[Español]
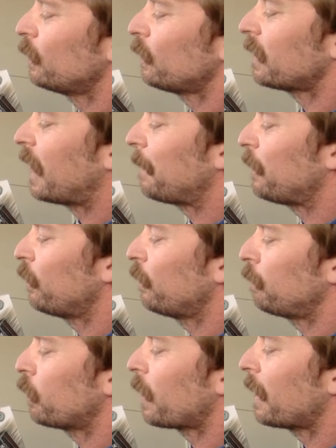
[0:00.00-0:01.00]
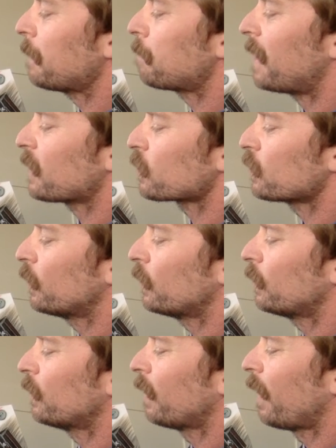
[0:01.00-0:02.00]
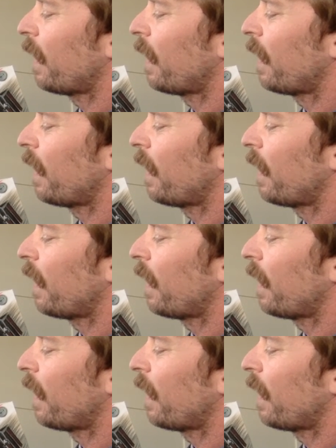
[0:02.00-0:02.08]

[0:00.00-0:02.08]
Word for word: un camión por ahí pasó.